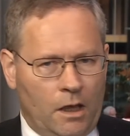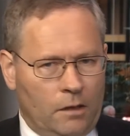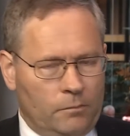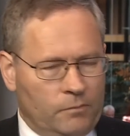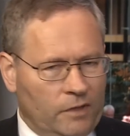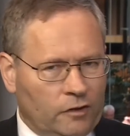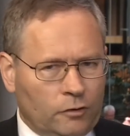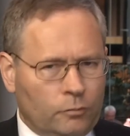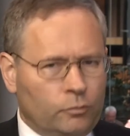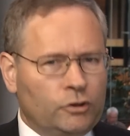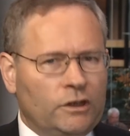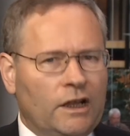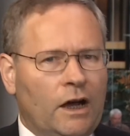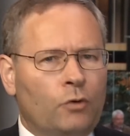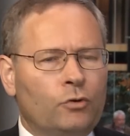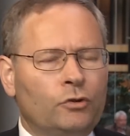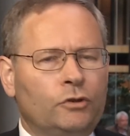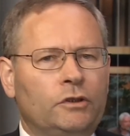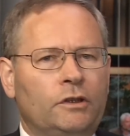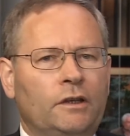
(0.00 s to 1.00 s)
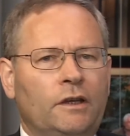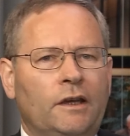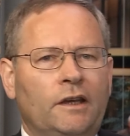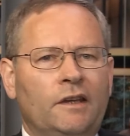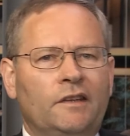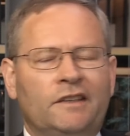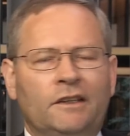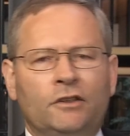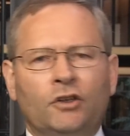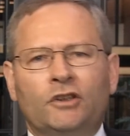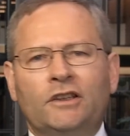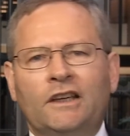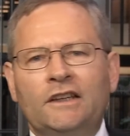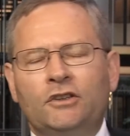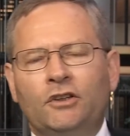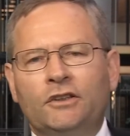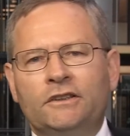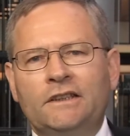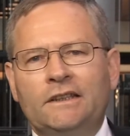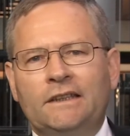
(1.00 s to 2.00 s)
Mais au bout de la route, c'est notre
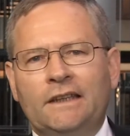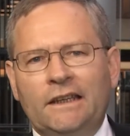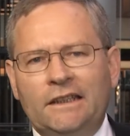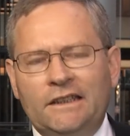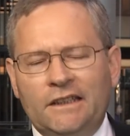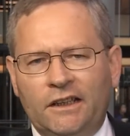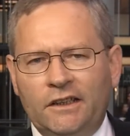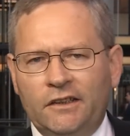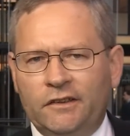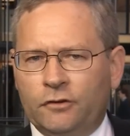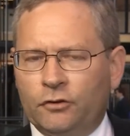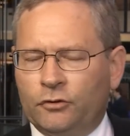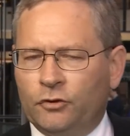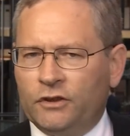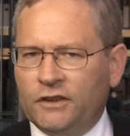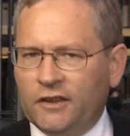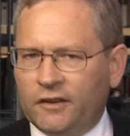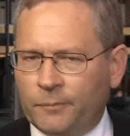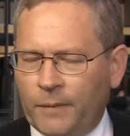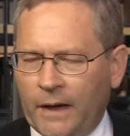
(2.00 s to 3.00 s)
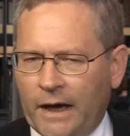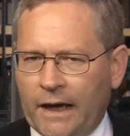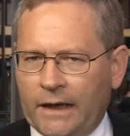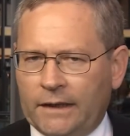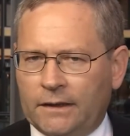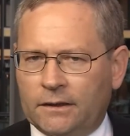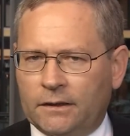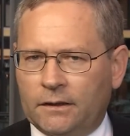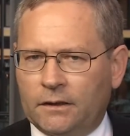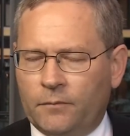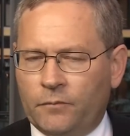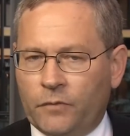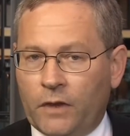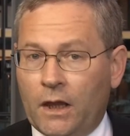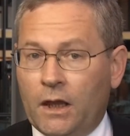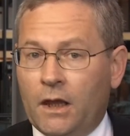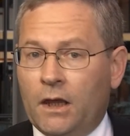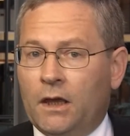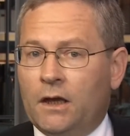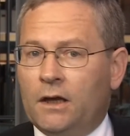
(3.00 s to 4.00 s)
identité qui risque de disparaître.
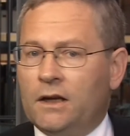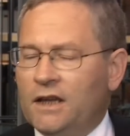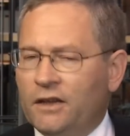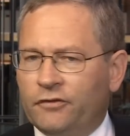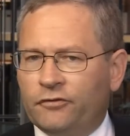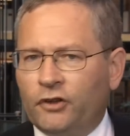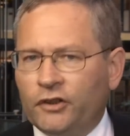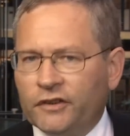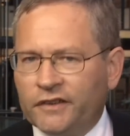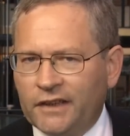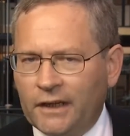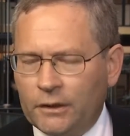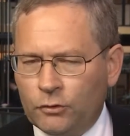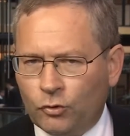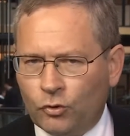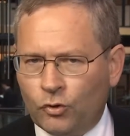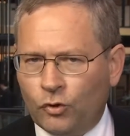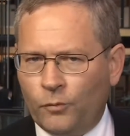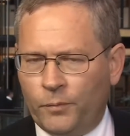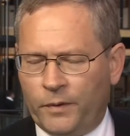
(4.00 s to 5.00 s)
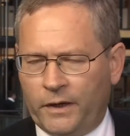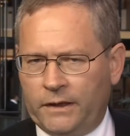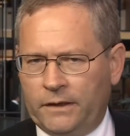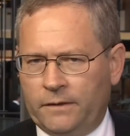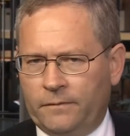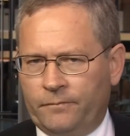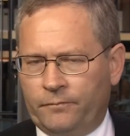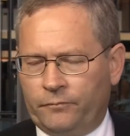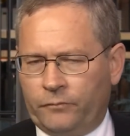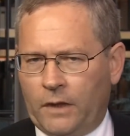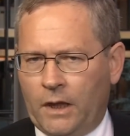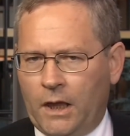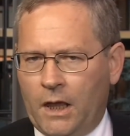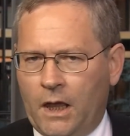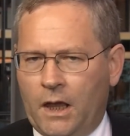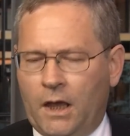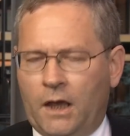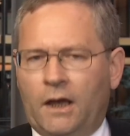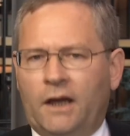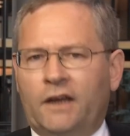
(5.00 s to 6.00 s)
Les Français l'ont compris.
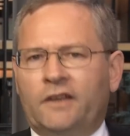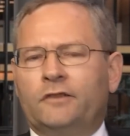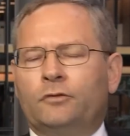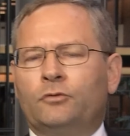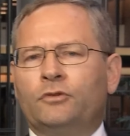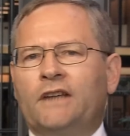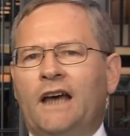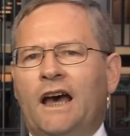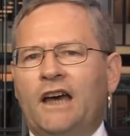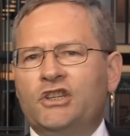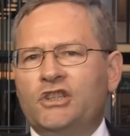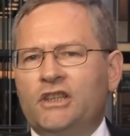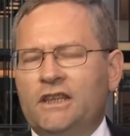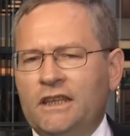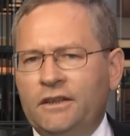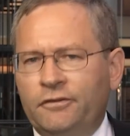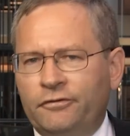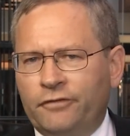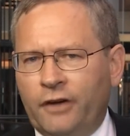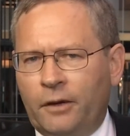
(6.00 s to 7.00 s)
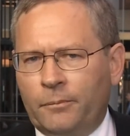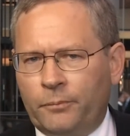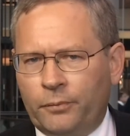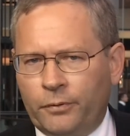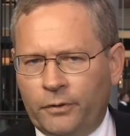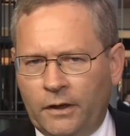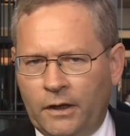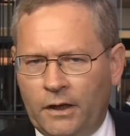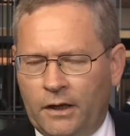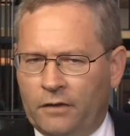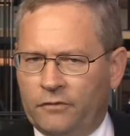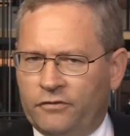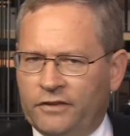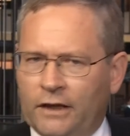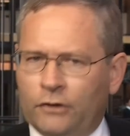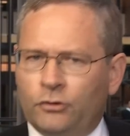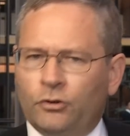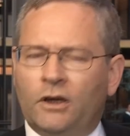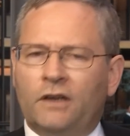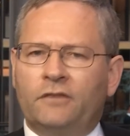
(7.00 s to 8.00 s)
Un sondage IFAP
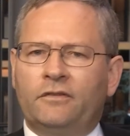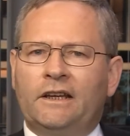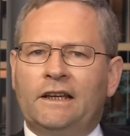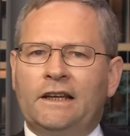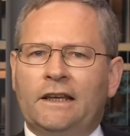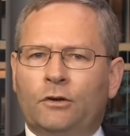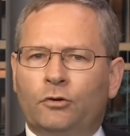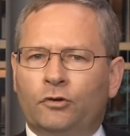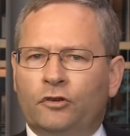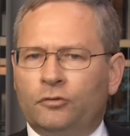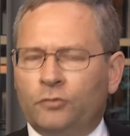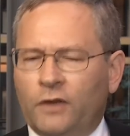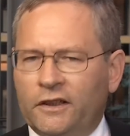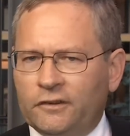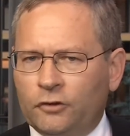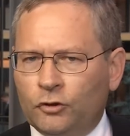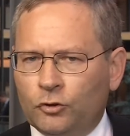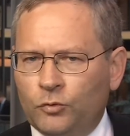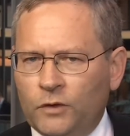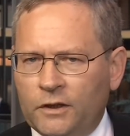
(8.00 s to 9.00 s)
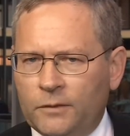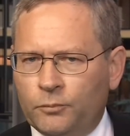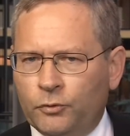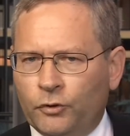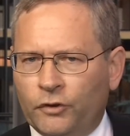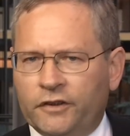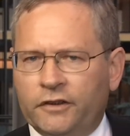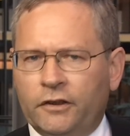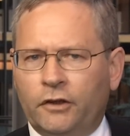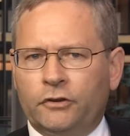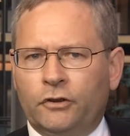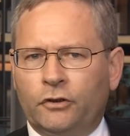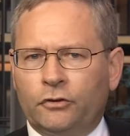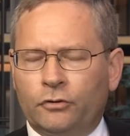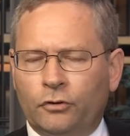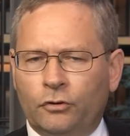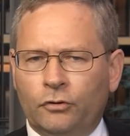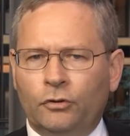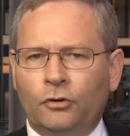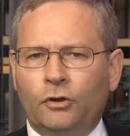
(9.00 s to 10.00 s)
vient de révéler que 68%
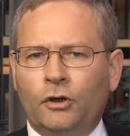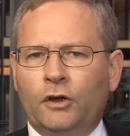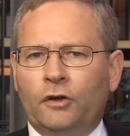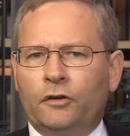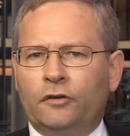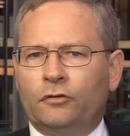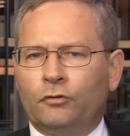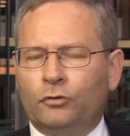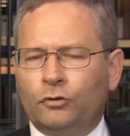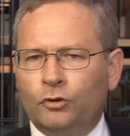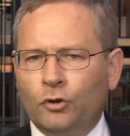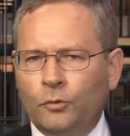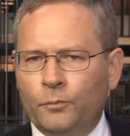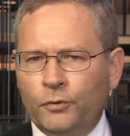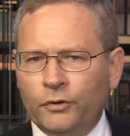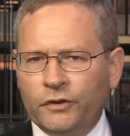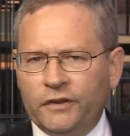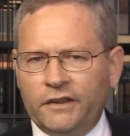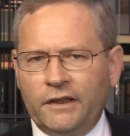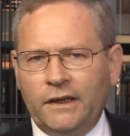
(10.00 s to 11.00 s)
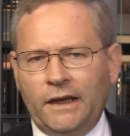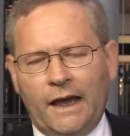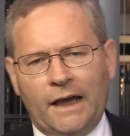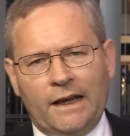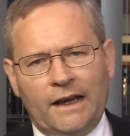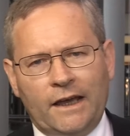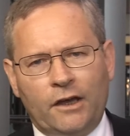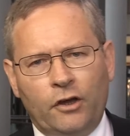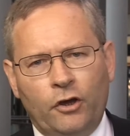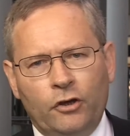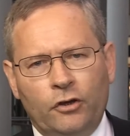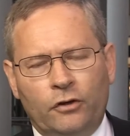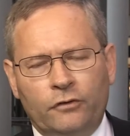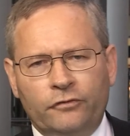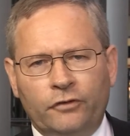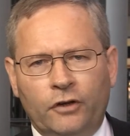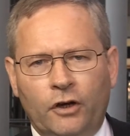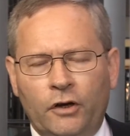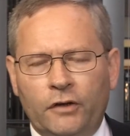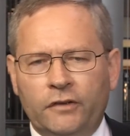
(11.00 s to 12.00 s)
d'entre eux sont opposés à l'accueil en
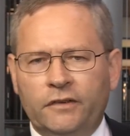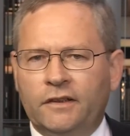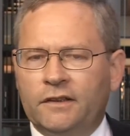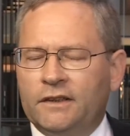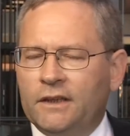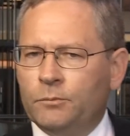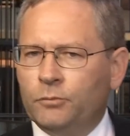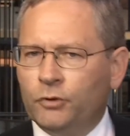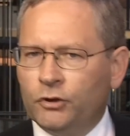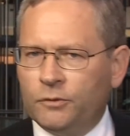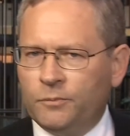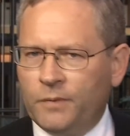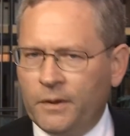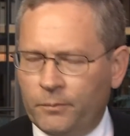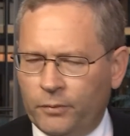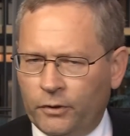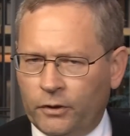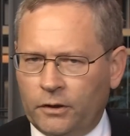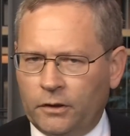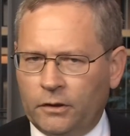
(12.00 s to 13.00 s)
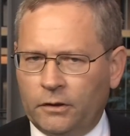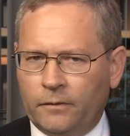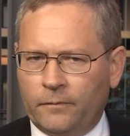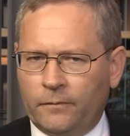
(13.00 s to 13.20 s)
France des boat people.